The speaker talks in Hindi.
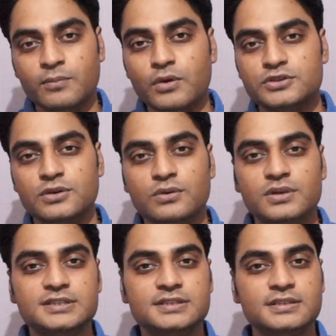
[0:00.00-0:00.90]
बहुत से
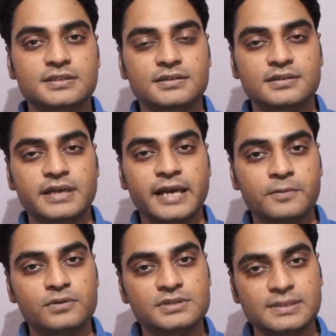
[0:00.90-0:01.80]
लोग इस
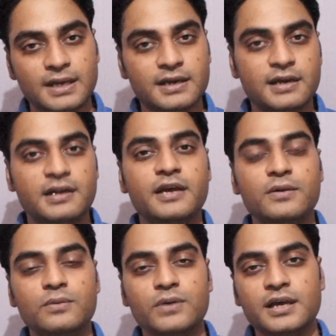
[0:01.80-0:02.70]
ऐप को इस्तेमाल कर
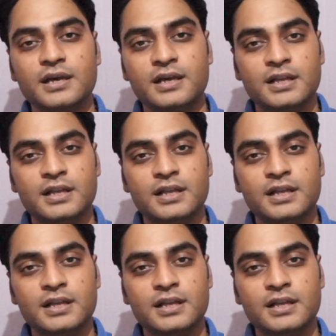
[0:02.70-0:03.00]
रहे होंगे